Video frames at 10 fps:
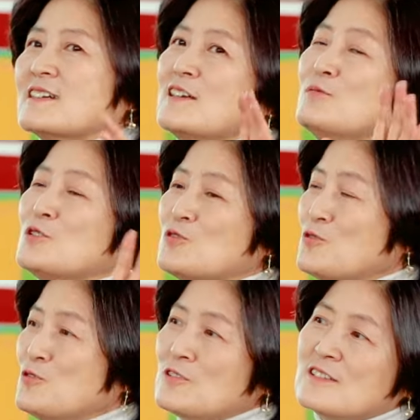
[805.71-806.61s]
그림을
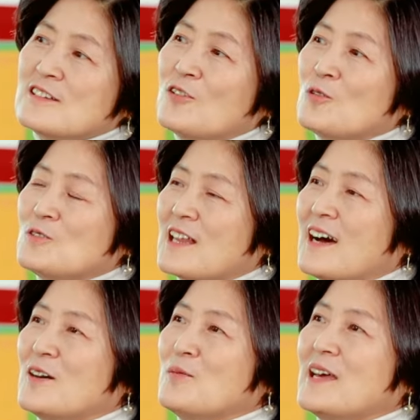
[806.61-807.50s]
쭈르륵 늘어놓은
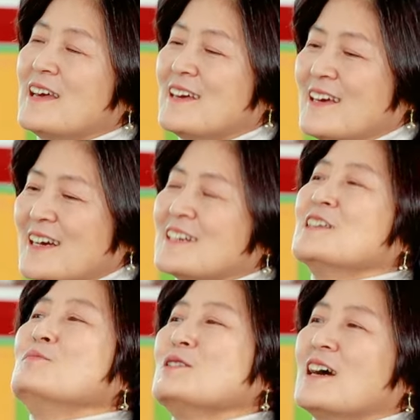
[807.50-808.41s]
다음에
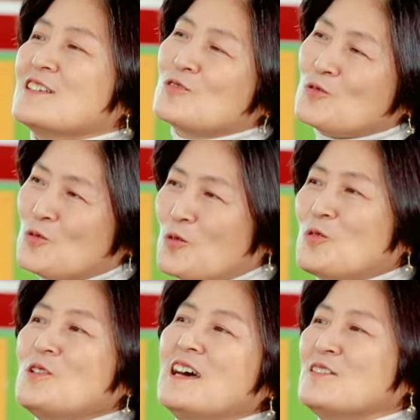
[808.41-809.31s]
그림을 가지고
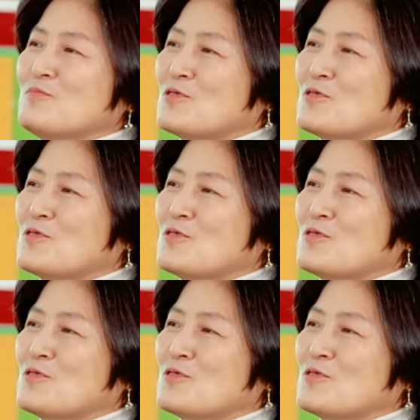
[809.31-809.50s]
토론하는